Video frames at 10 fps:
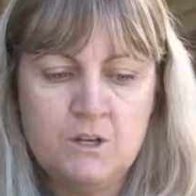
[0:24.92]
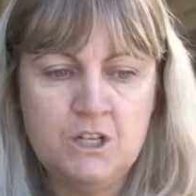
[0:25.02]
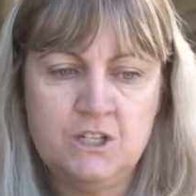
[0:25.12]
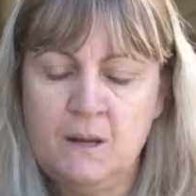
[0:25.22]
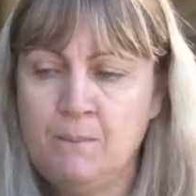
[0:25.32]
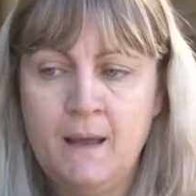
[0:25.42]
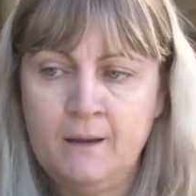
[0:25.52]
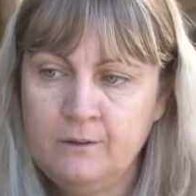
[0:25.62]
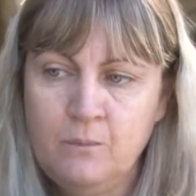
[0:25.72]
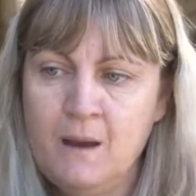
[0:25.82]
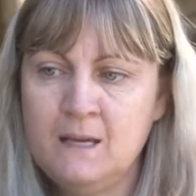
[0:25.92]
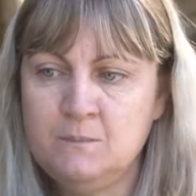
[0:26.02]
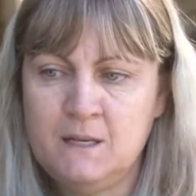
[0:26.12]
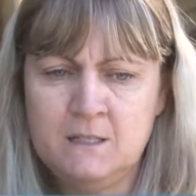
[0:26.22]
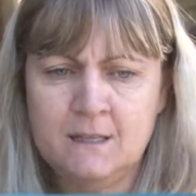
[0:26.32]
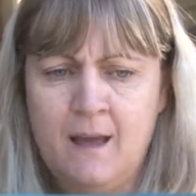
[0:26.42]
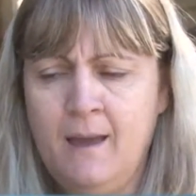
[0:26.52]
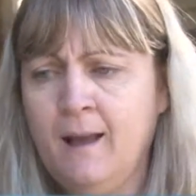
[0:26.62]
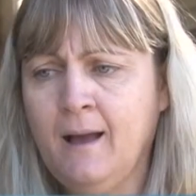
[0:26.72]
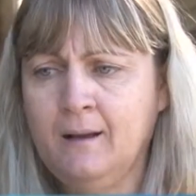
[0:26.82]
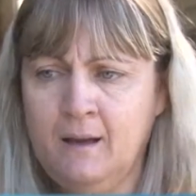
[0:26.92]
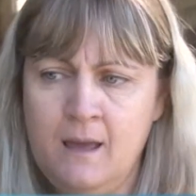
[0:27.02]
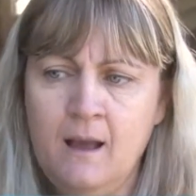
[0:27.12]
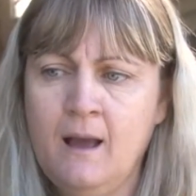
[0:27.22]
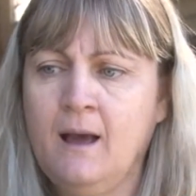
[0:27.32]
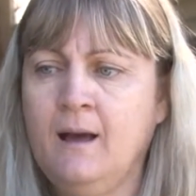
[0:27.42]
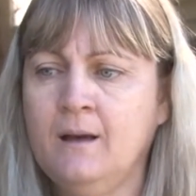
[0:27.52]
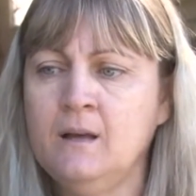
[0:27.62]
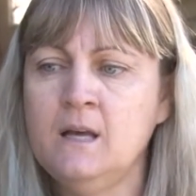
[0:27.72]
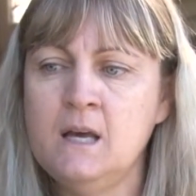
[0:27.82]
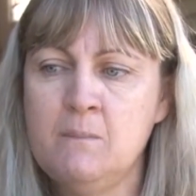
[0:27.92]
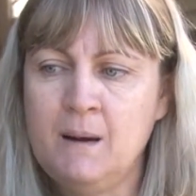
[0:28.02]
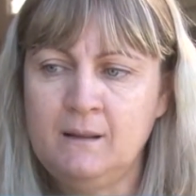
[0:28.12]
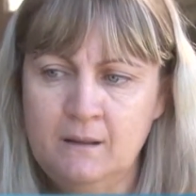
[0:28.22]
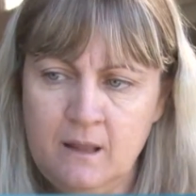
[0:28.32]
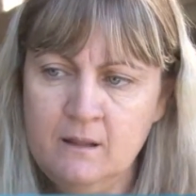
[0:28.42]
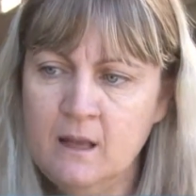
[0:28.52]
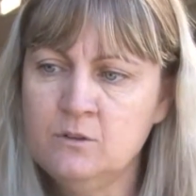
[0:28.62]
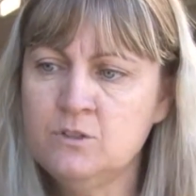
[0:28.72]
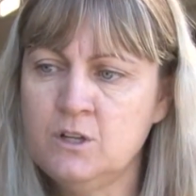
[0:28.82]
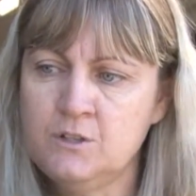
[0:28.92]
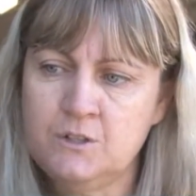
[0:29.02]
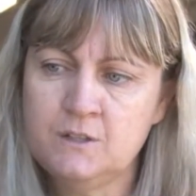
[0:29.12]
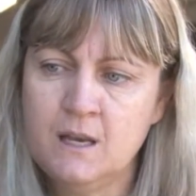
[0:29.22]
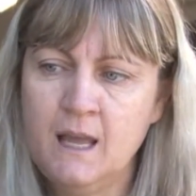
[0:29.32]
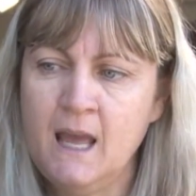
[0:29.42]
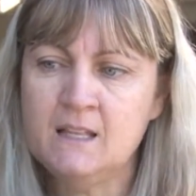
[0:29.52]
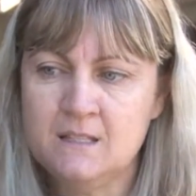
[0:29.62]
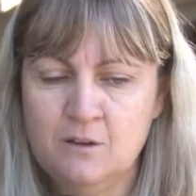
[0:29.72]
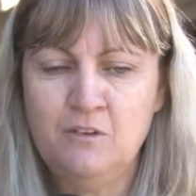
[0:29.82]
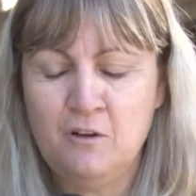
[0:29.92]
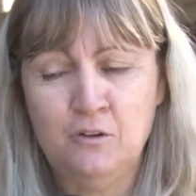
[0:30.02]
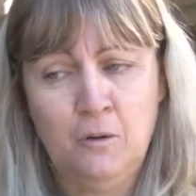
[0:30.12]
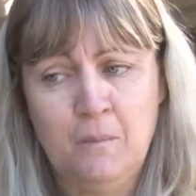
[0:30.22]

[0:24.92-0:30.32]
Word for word: gente estar tá parando mais para descarregar, carregar, para estar tá atendendo os nossos clientes dificultou